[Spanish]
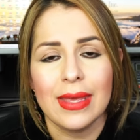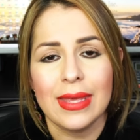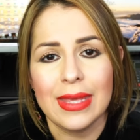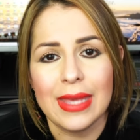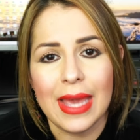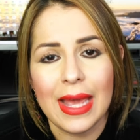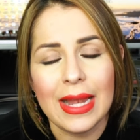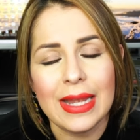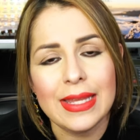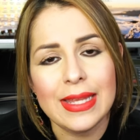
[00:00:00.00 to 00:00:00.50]

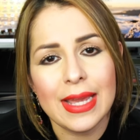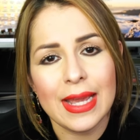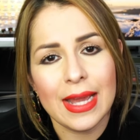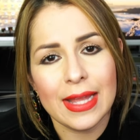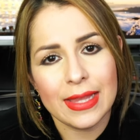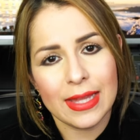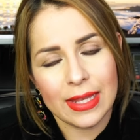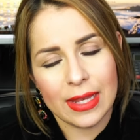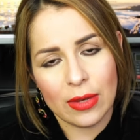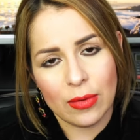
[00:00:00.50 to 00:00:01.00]
y él
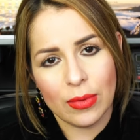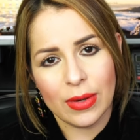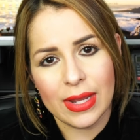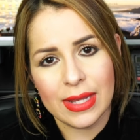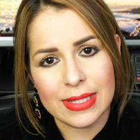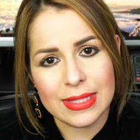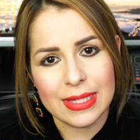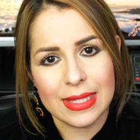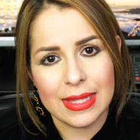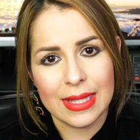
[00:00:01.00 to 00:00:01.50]
llega a tener un
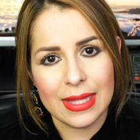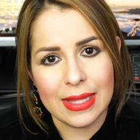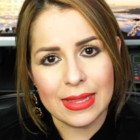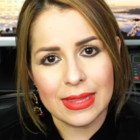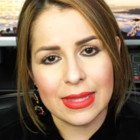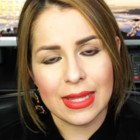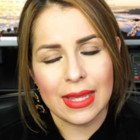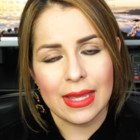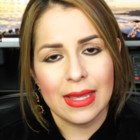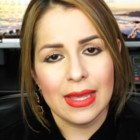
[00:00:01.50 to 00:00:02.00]

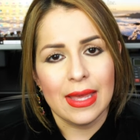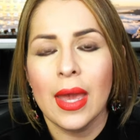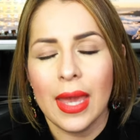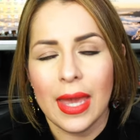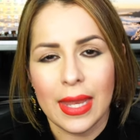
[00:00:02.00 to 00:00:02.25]
accidente,